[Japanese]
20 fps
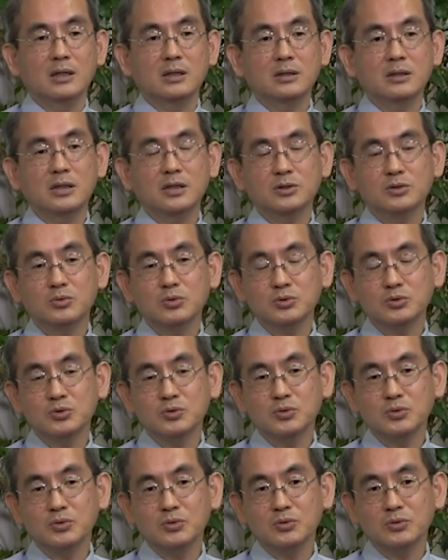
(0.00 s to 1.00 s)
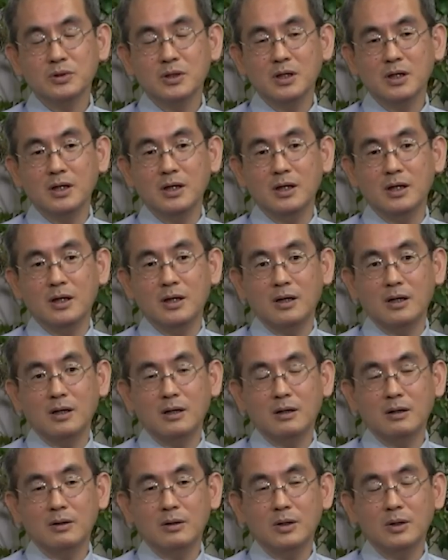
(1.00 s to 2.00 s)
でその状況で
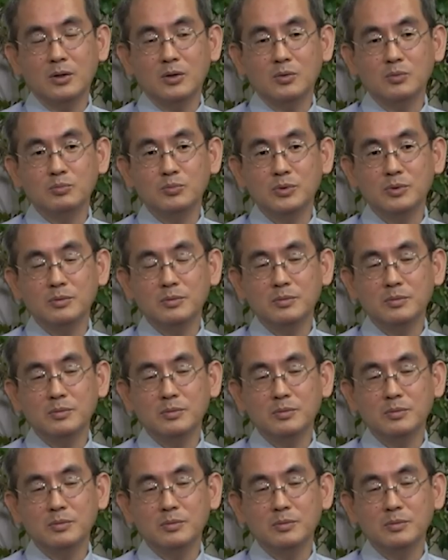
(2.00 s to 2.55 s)
あの、